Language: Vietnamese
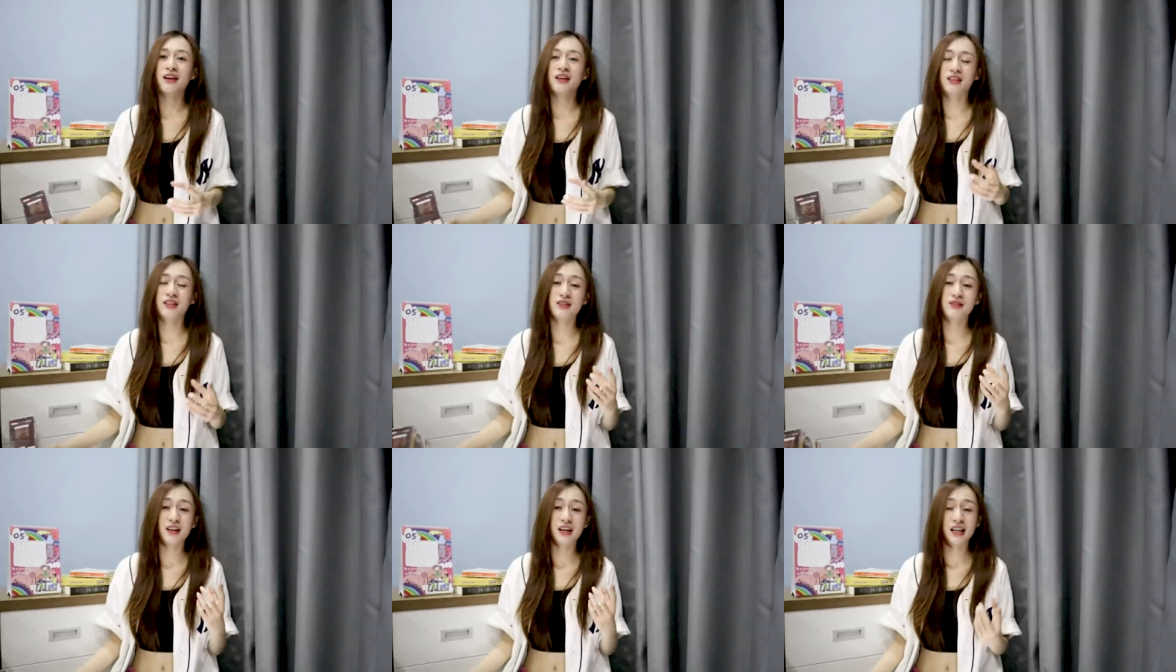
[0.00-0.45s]

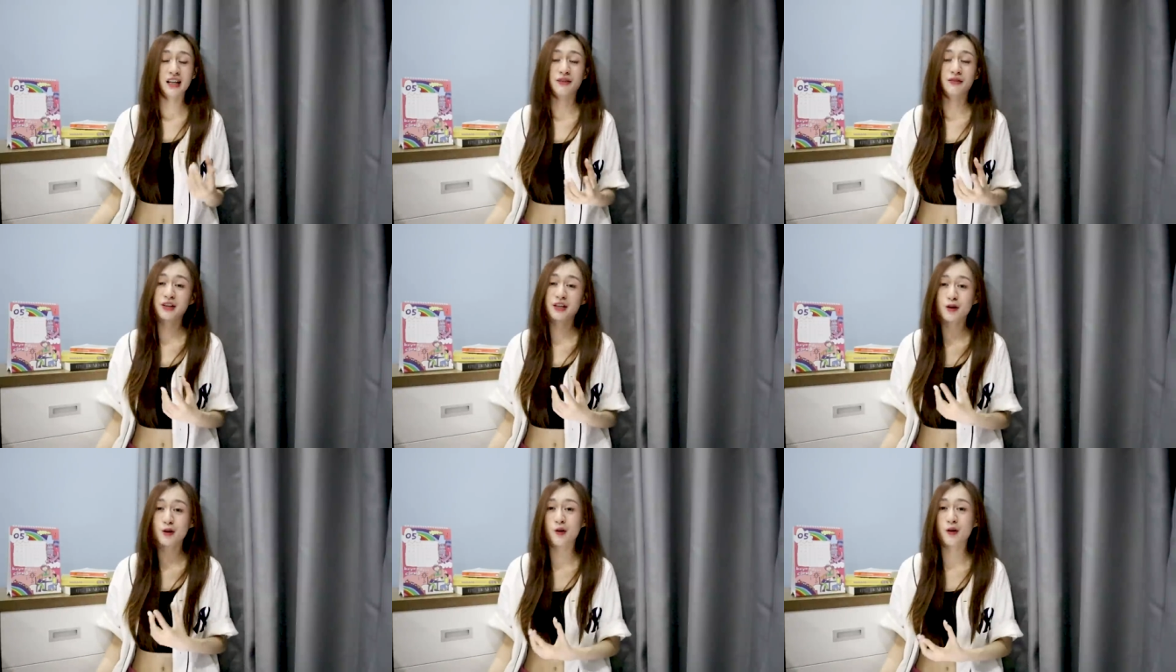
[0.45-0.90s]
như vậy là
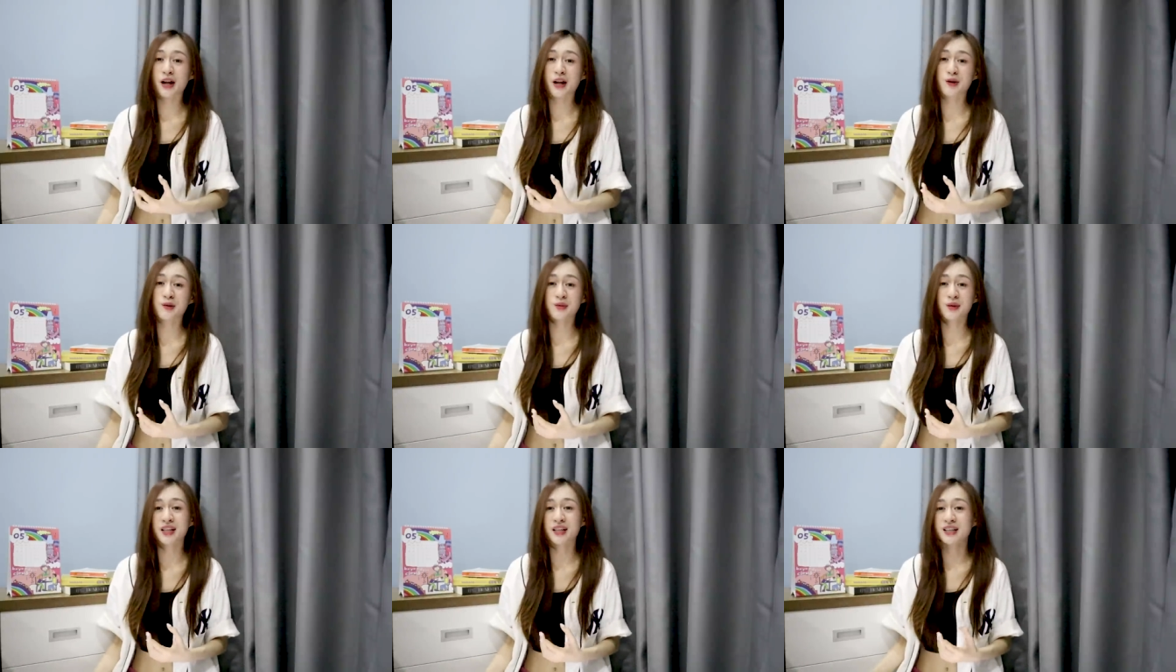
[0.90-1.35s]
video
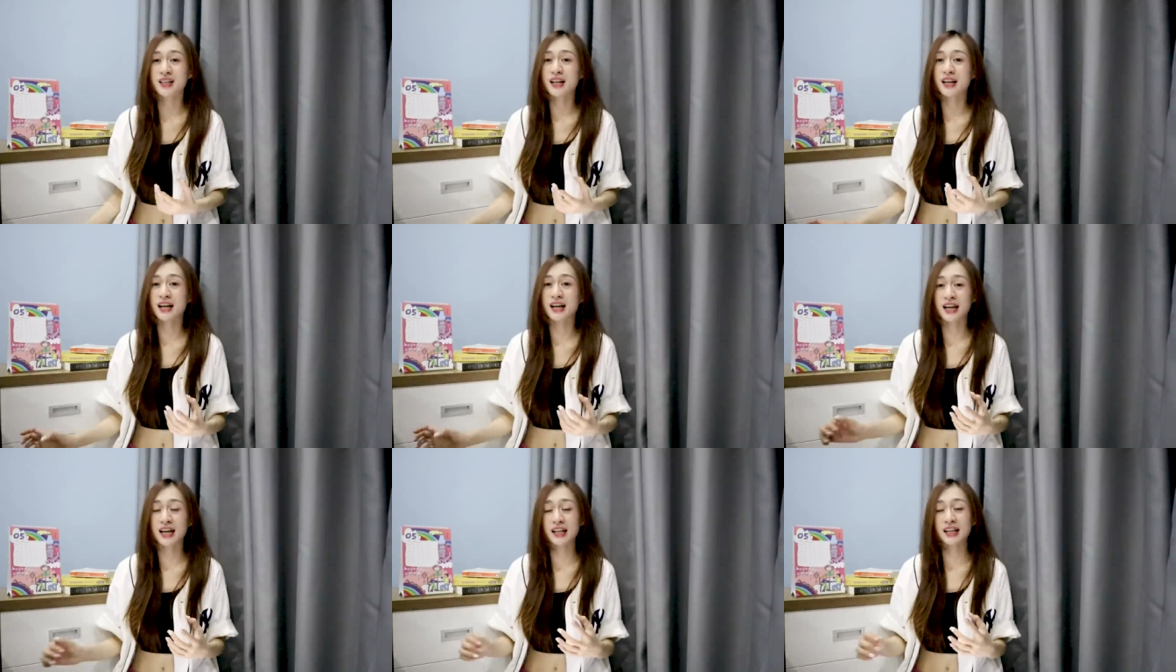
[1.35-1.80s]
ngày hôm nay đây
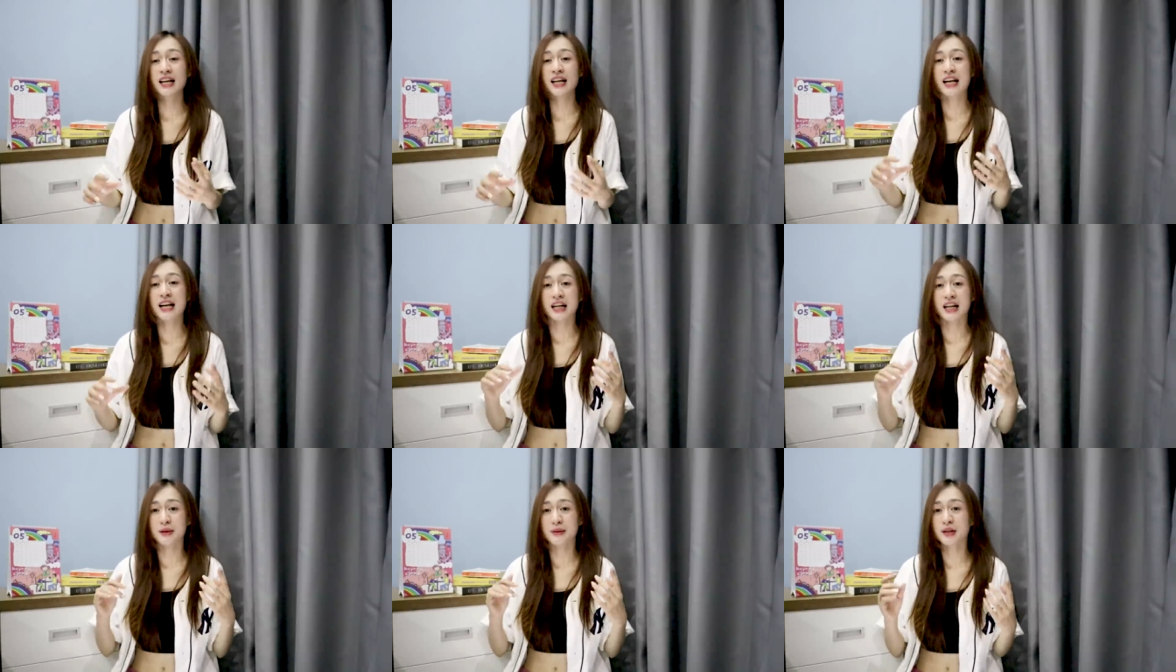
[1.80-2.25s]
là hết.
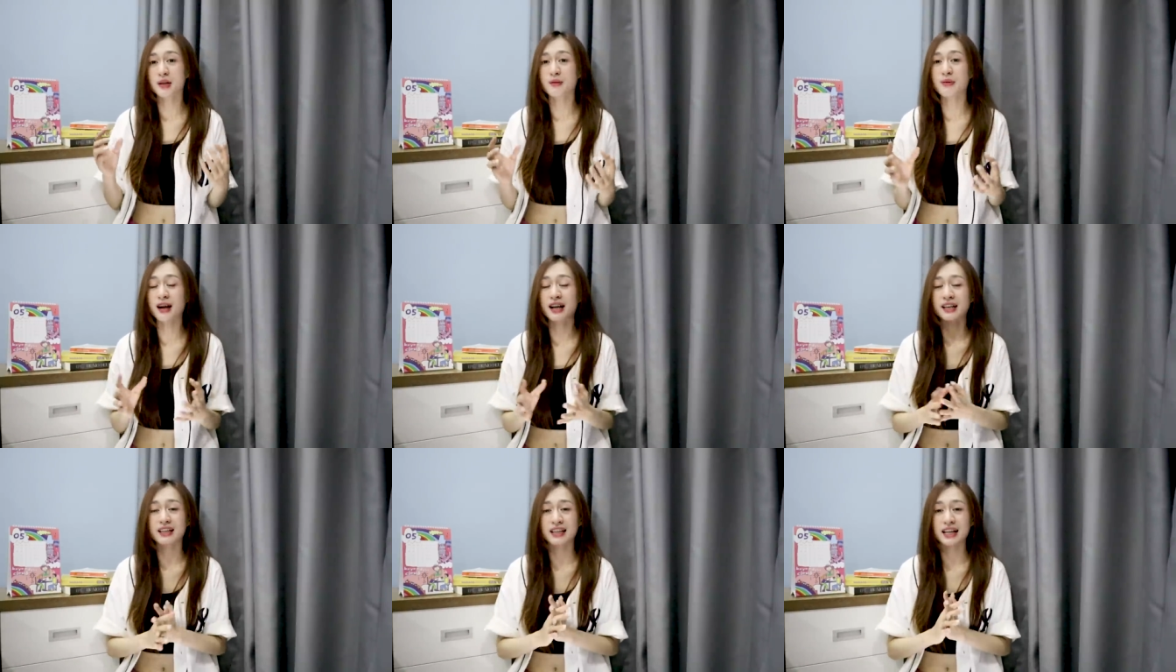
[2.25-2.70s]
Cảm ơn các
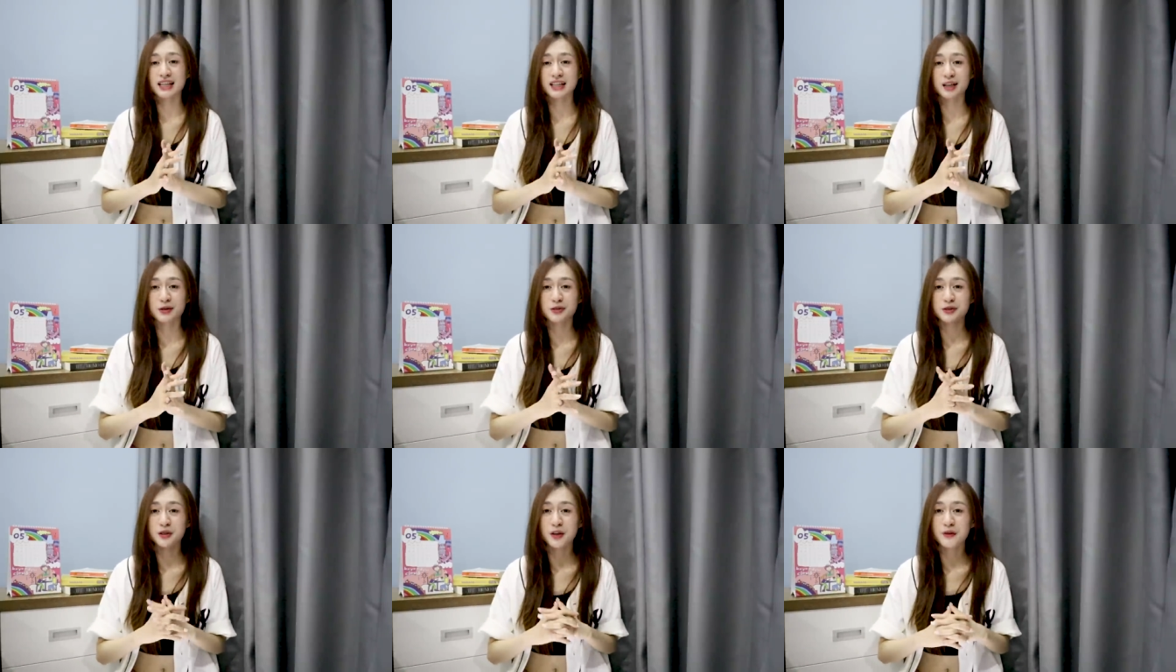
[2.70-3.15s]
bạn đã
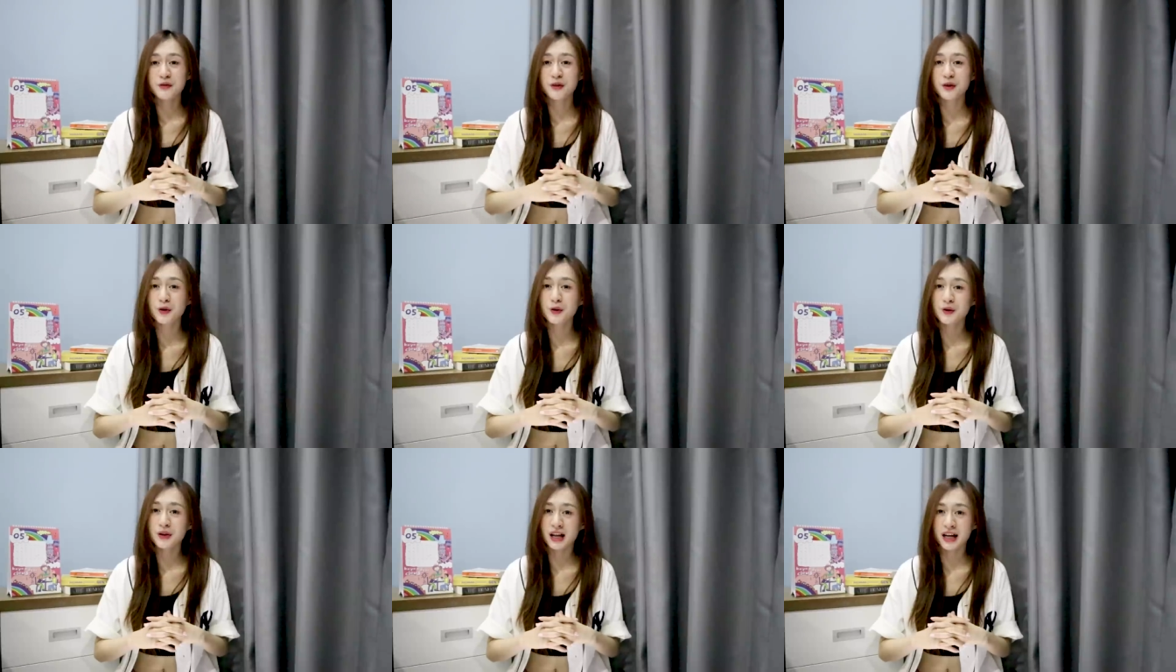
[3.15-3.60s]
theo dõi
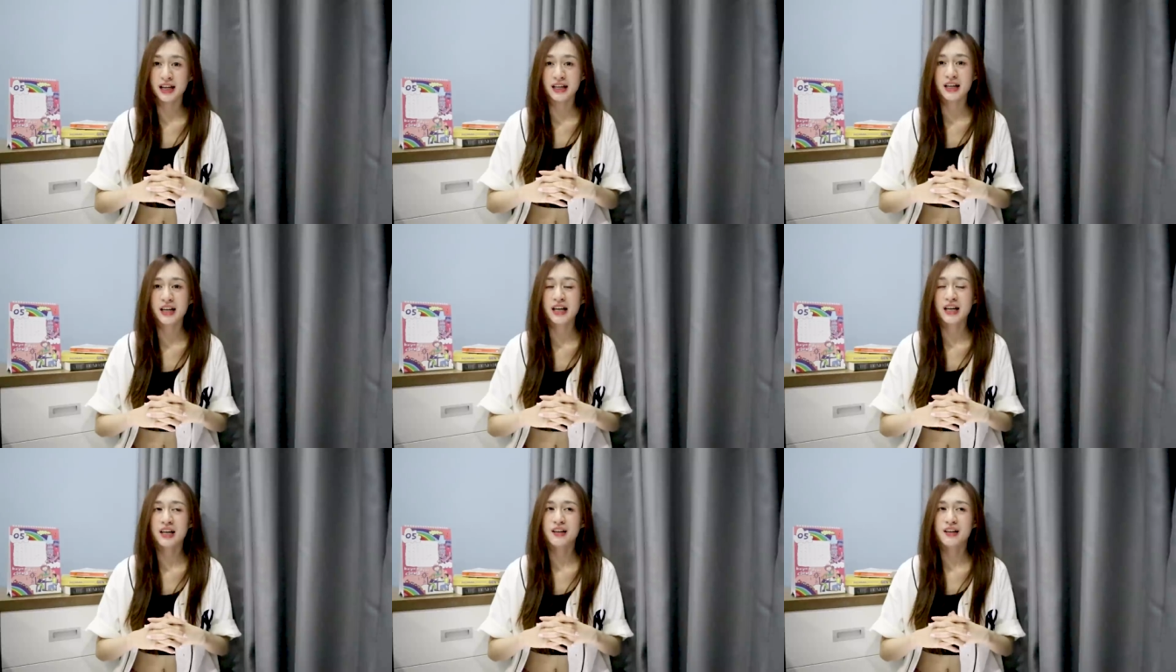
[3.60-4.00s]
video này.